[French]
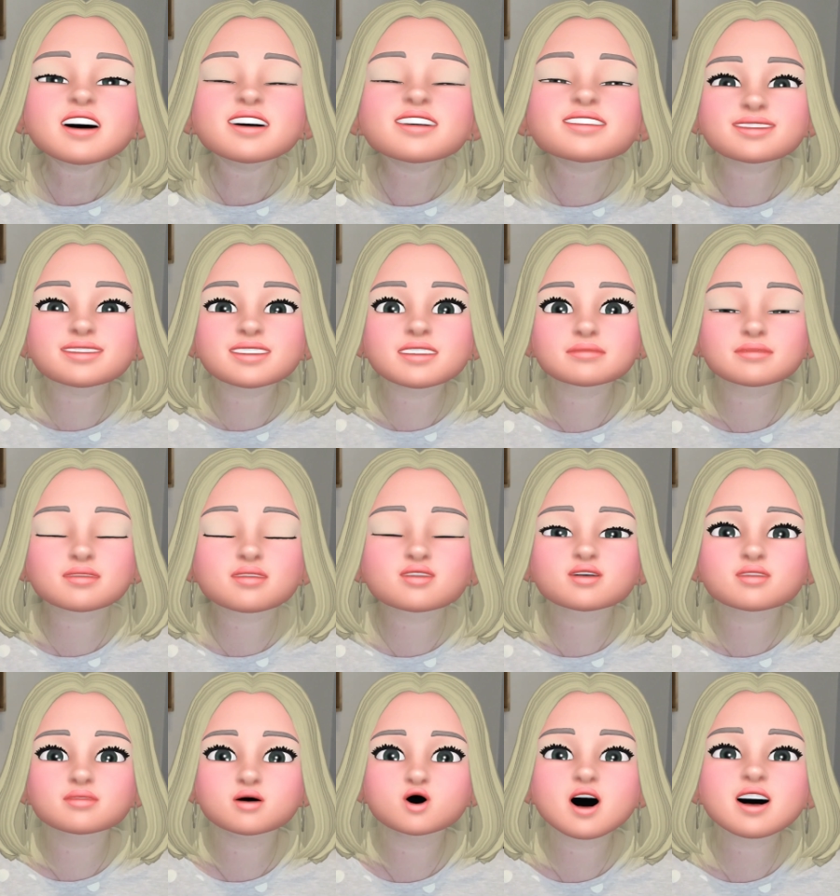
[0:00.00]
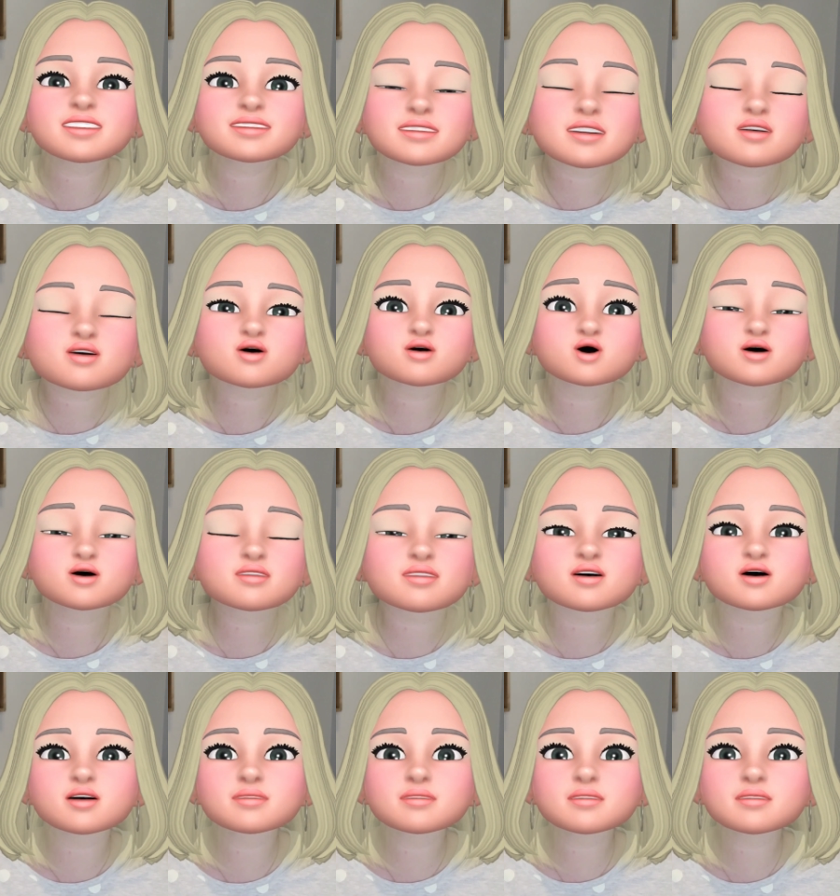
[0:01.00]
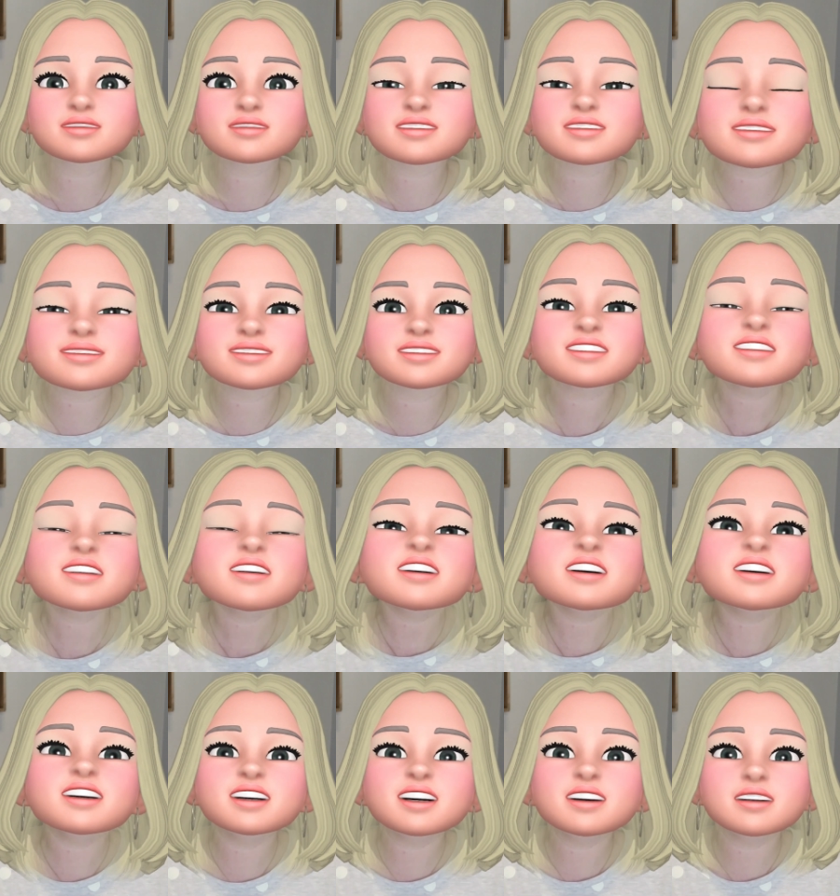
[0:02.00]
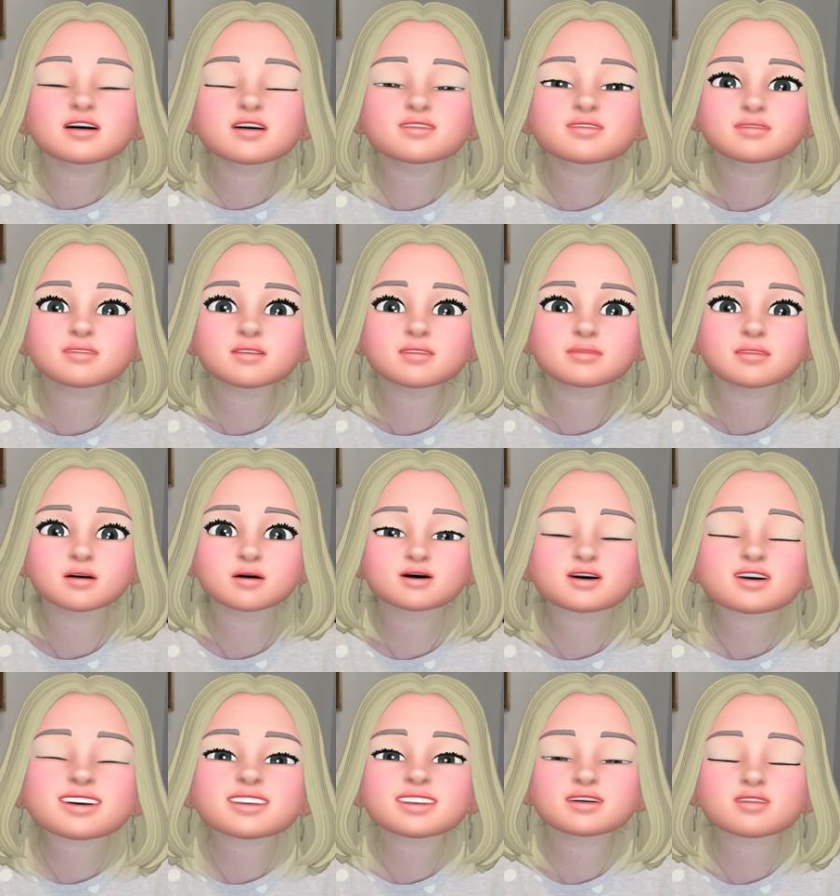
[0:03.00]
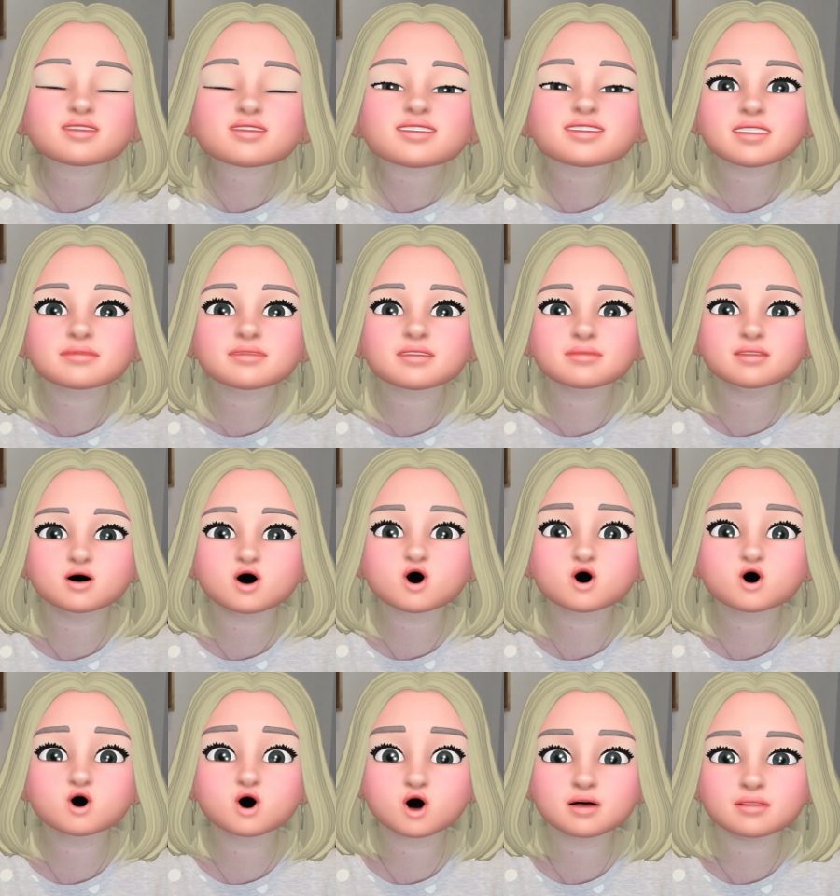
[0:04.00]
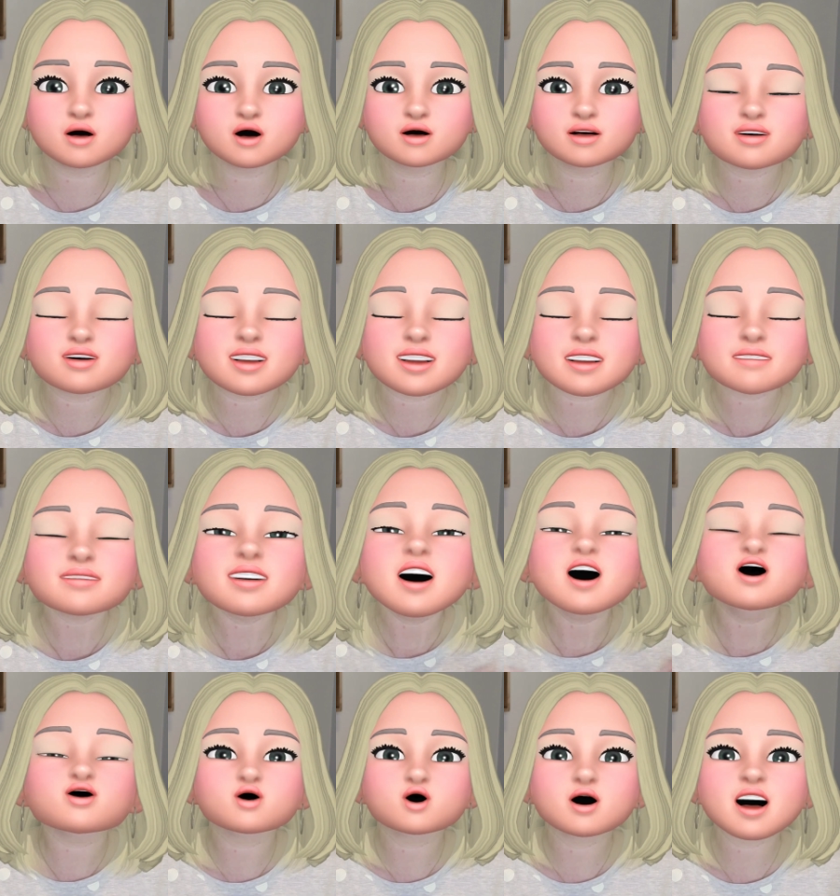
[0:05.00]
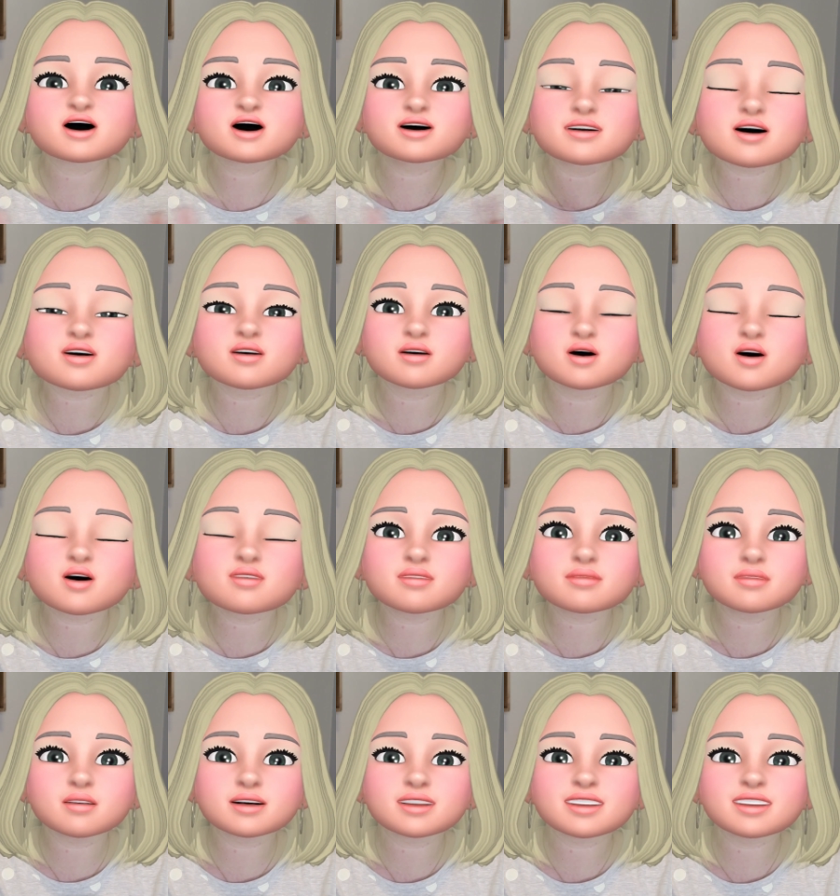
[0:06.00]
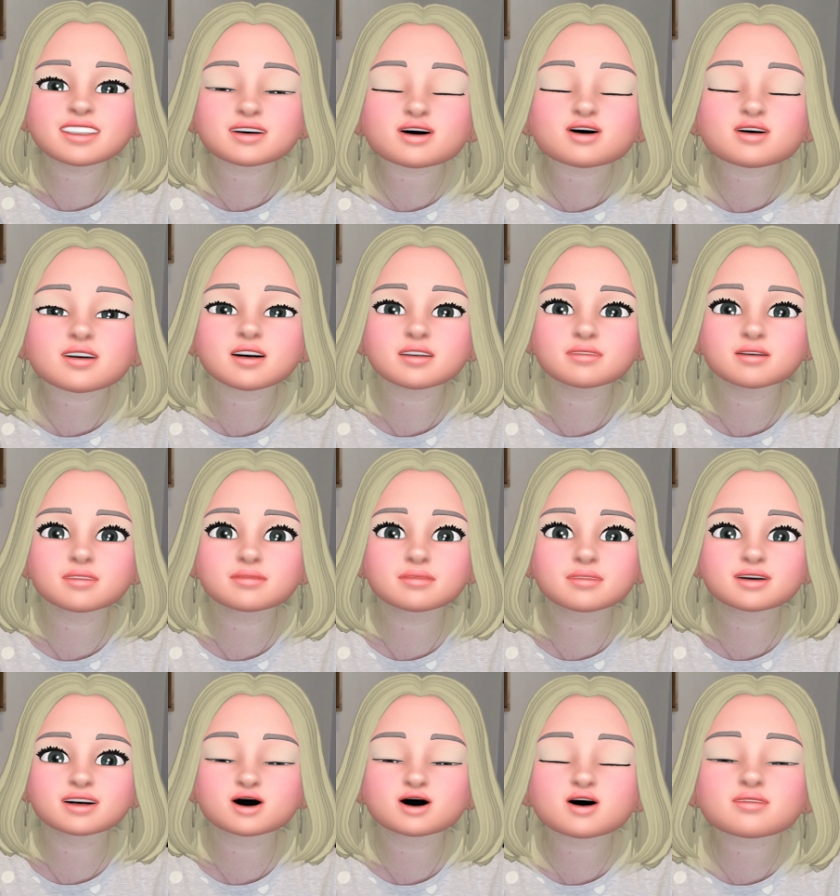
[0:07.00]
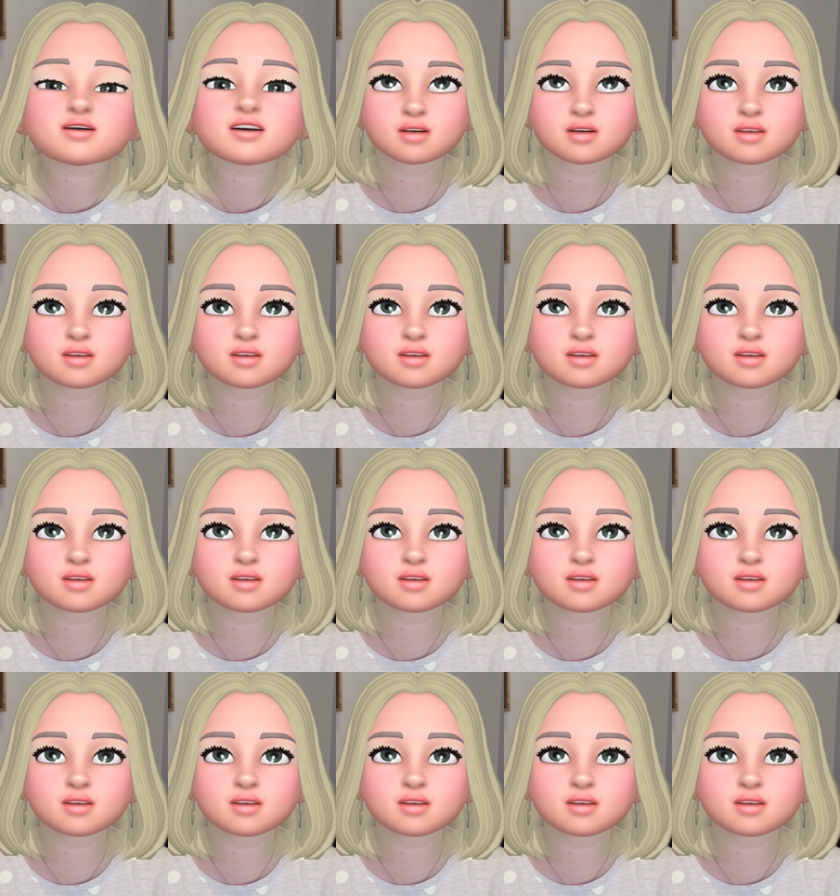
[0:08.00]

début du mois. C'est donc pour vous aider et vous montrer tout simplement comment faire. Donc là, je vais donc vous montrer ce fameux budget du mois